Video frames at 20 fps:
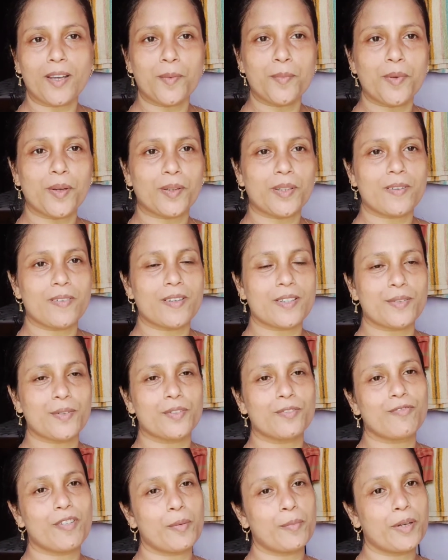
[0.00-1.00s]
ওয়েলকাম ব্যাক টু
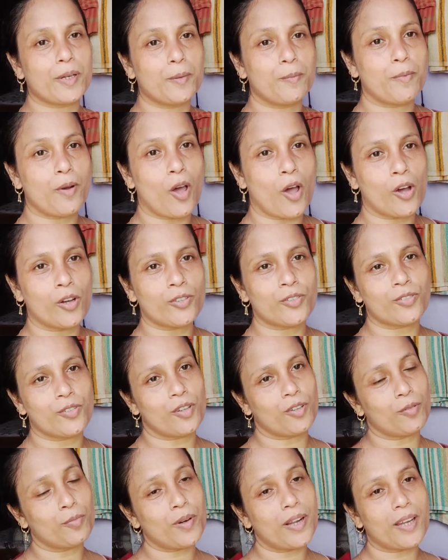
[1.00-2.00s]
সুইট ফ্যামিলি ব্লগস তো
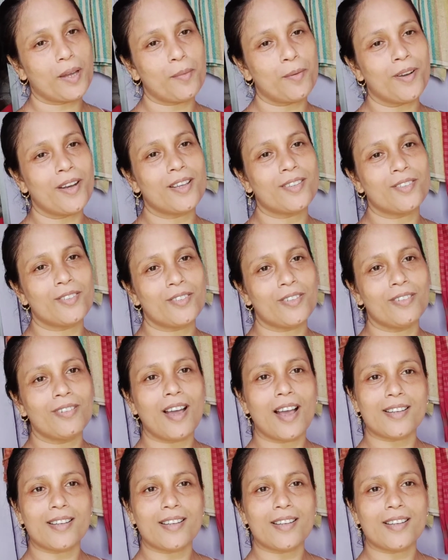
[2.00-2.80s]
তোমরা কেমন আছো